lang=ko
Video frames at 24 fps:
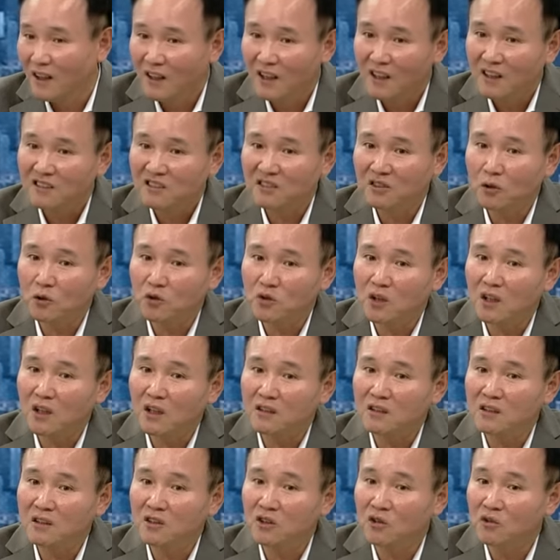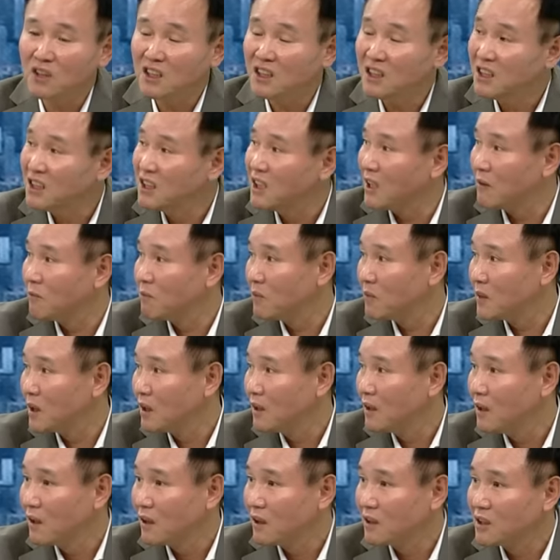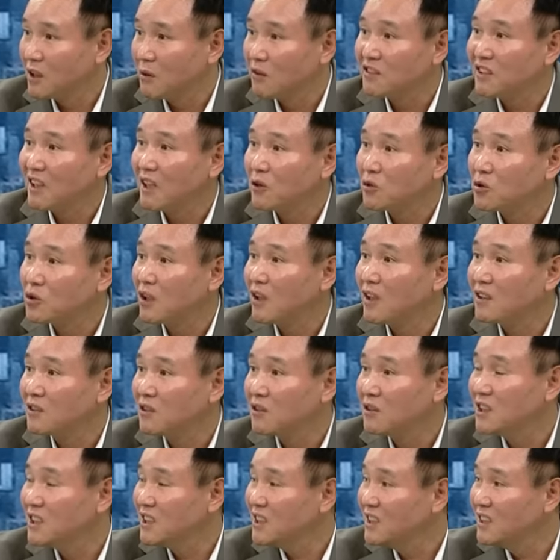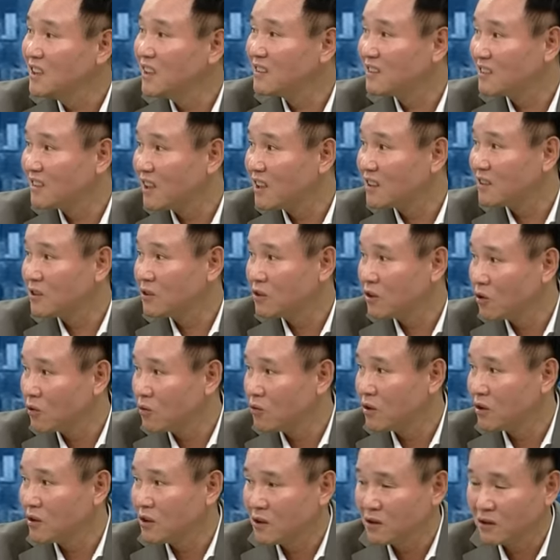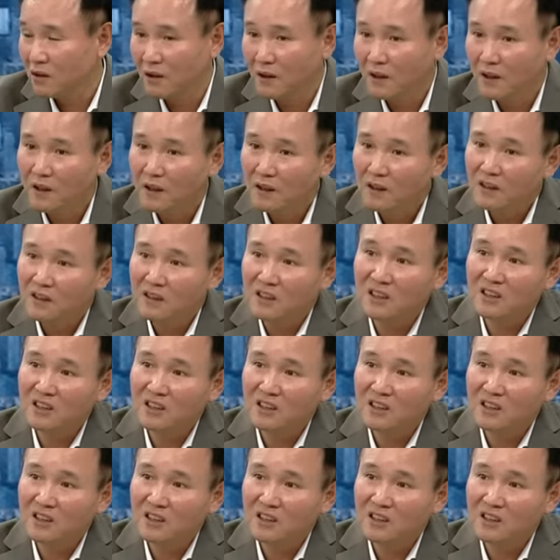승용차 같은 경우는 EM, 그다음에 상용차 같은 거는 ES 같은 경우거든요. 음.